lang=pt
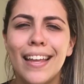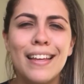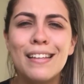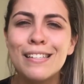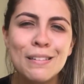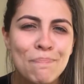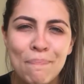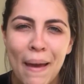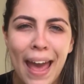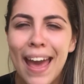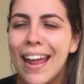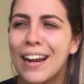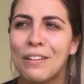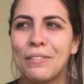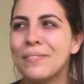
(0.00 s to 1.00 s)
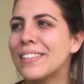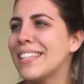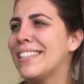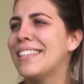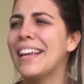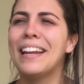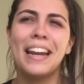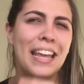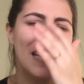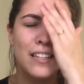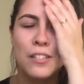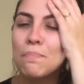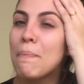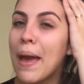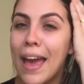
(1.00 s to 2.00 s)
nem espera acontecer,
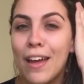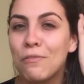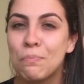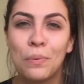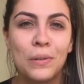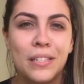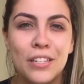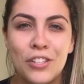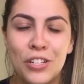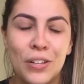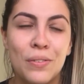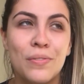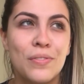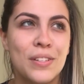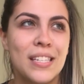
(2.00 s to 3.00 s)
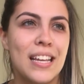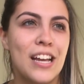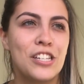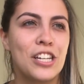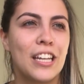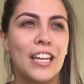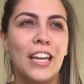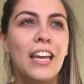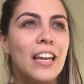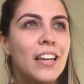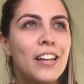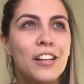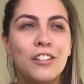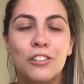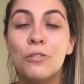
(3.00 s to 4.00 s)
nem espera um positivo, você acha que
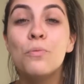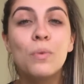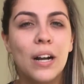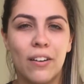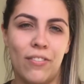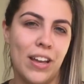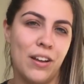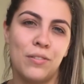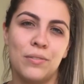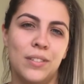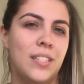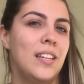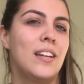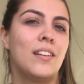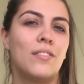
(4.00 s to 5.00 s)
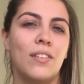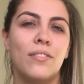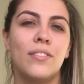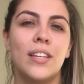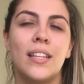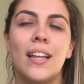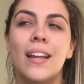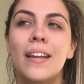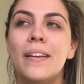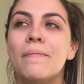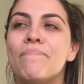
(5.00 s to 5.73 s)
nunca vai acontecer na tua vida.